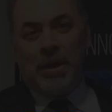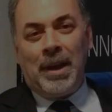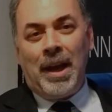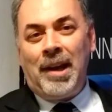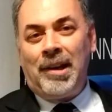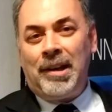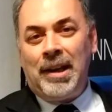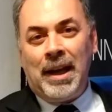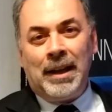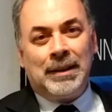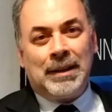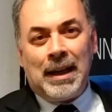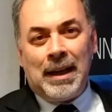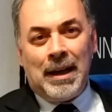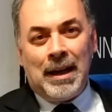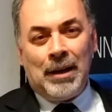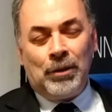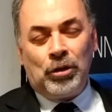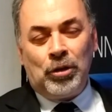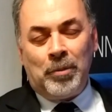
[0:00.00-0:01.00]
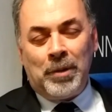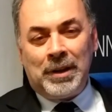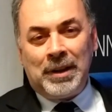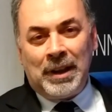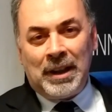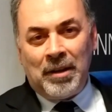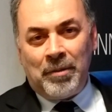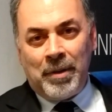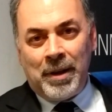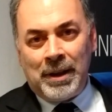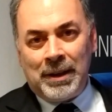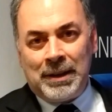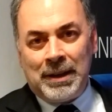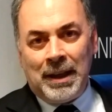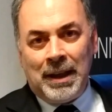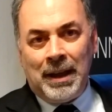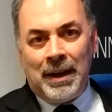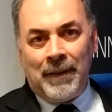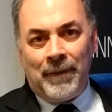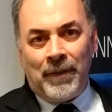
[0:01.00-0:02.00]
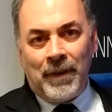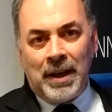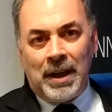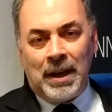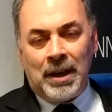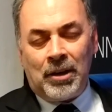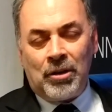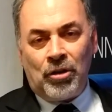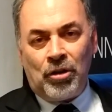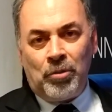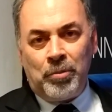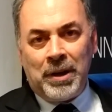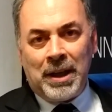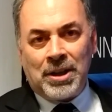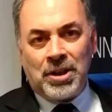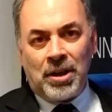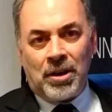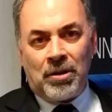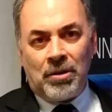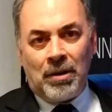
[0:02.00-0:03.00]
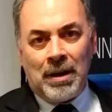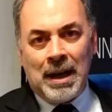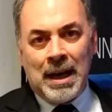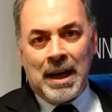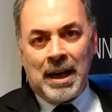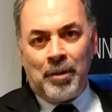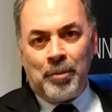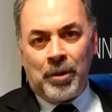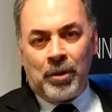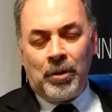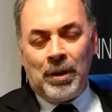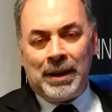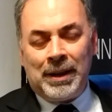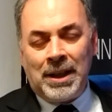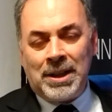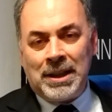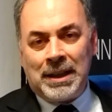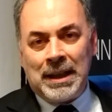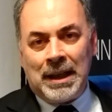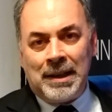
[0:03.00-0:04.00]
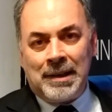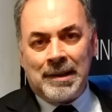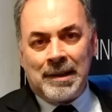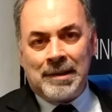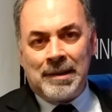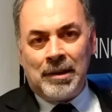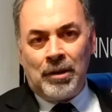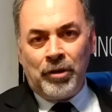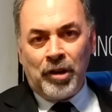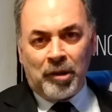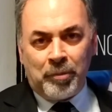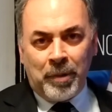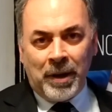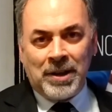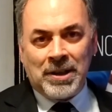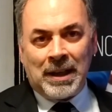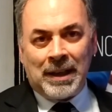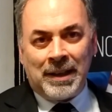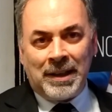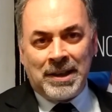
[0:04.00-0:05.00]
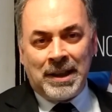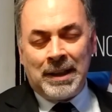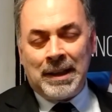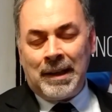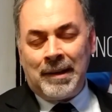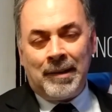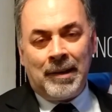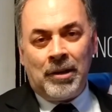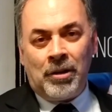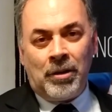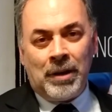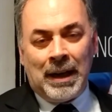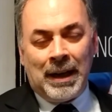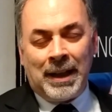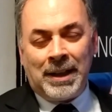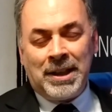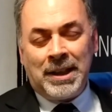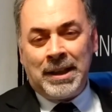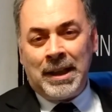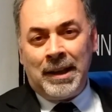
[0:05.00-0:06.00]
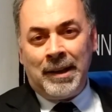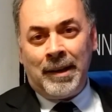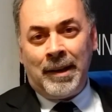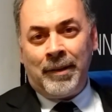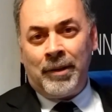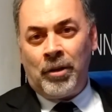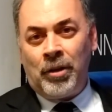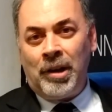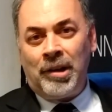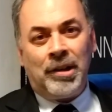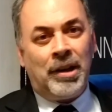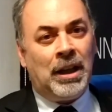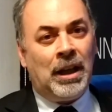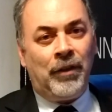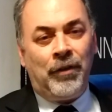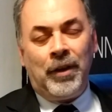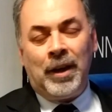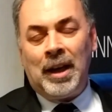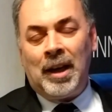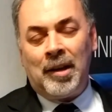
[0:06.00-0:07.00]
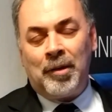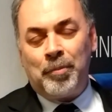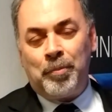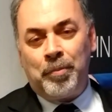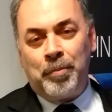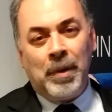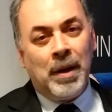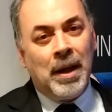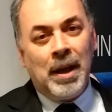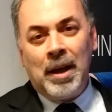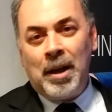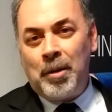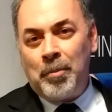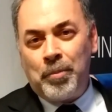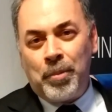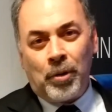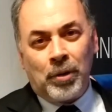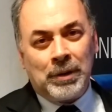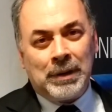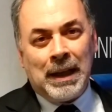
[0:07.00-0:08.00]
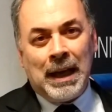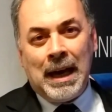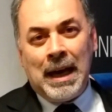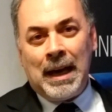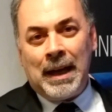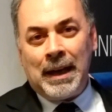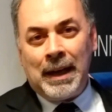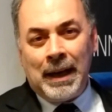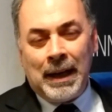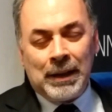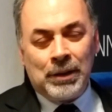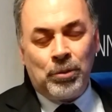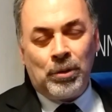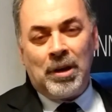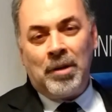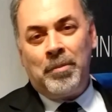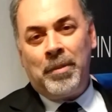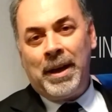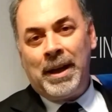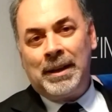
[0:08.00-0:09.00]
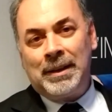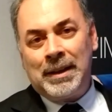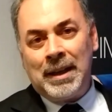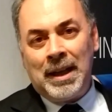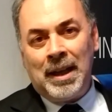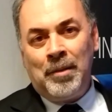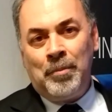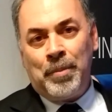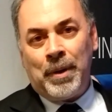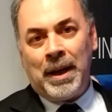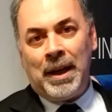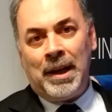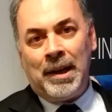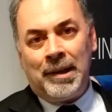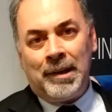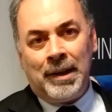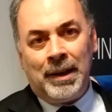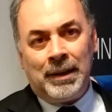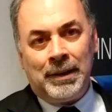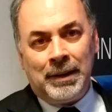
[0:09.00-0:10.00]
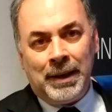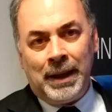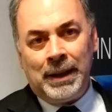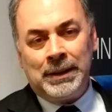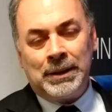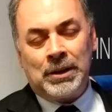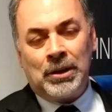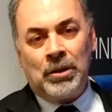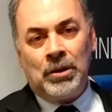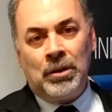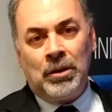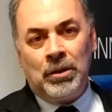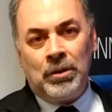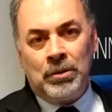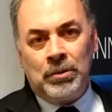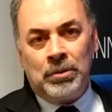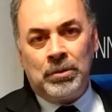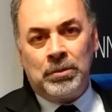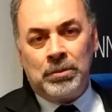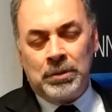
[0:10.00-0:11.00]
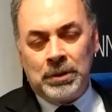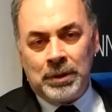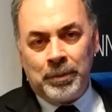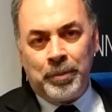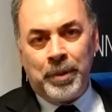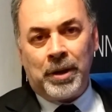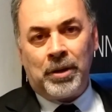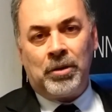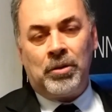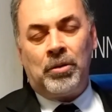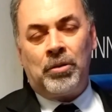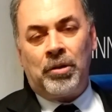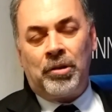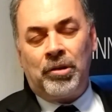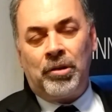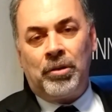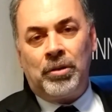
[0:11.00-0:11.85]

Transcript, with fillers: e si entra automaticamente in economia circolare. Per cui la digitalizzazione spinge alla digitalizzazione, alla digitalizzazione significa portare naturalmente le imprese dentro un percorso